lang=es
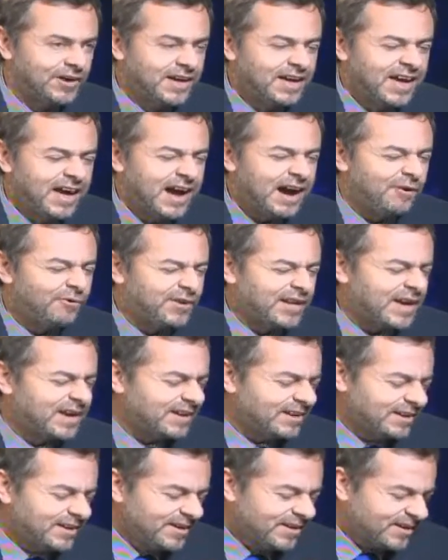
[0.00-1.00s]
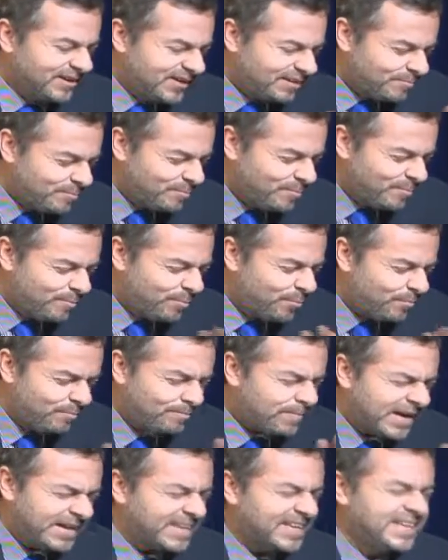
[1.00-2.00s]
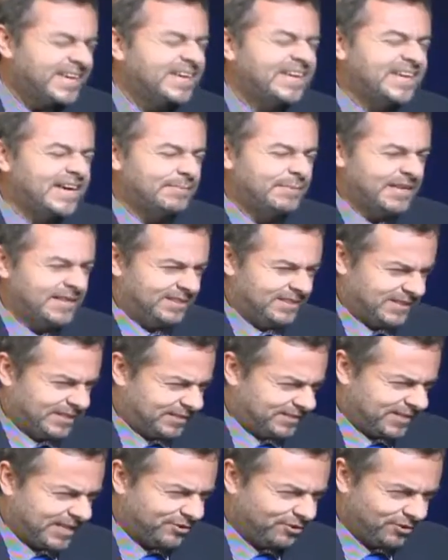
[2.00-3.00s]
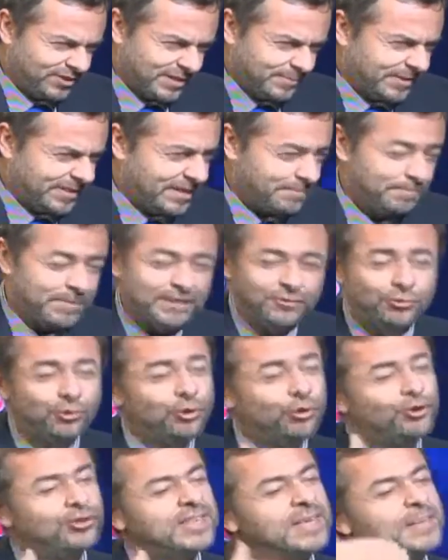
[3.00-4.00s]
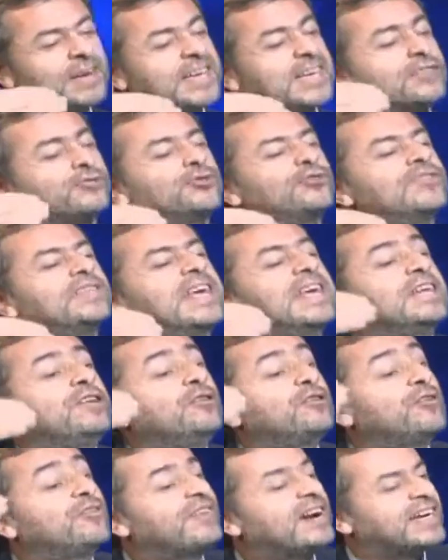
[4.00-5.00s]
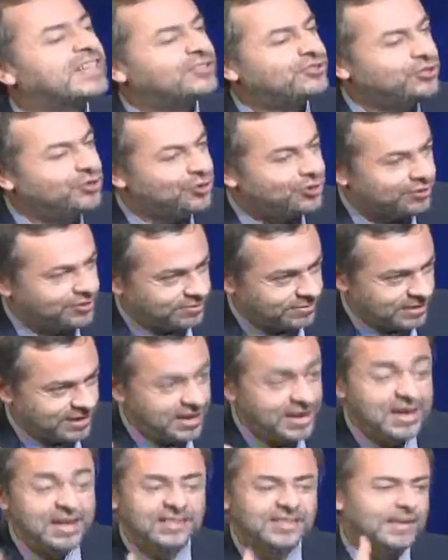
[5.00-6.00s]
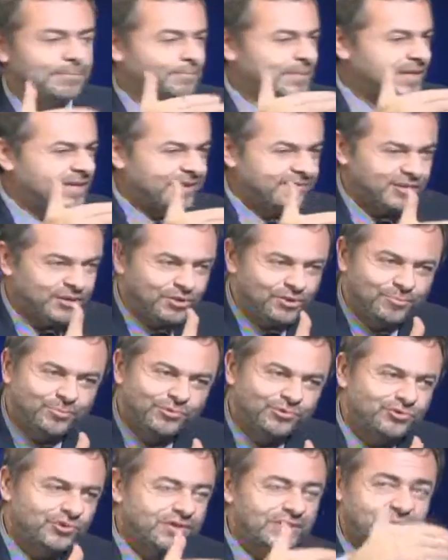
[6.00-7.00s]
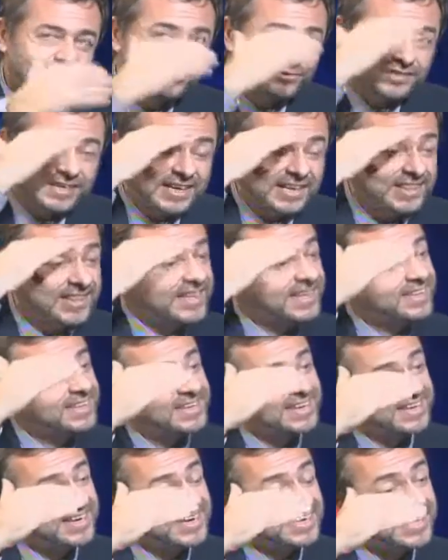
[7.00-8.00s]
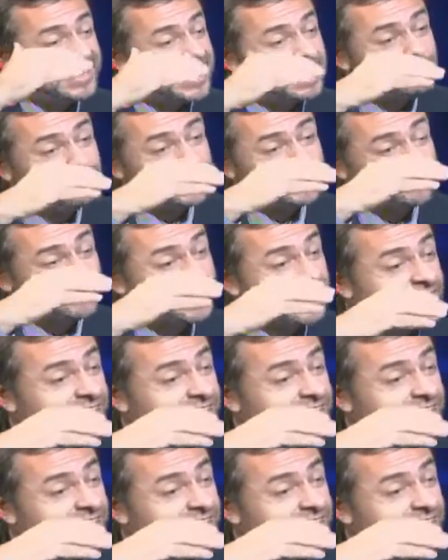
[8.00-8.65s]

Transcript: Ahora, más genéricamente, tanto en temas de todos los temas que son de innovación, también ha habido muchas, muchas ideas en el ámbito de la,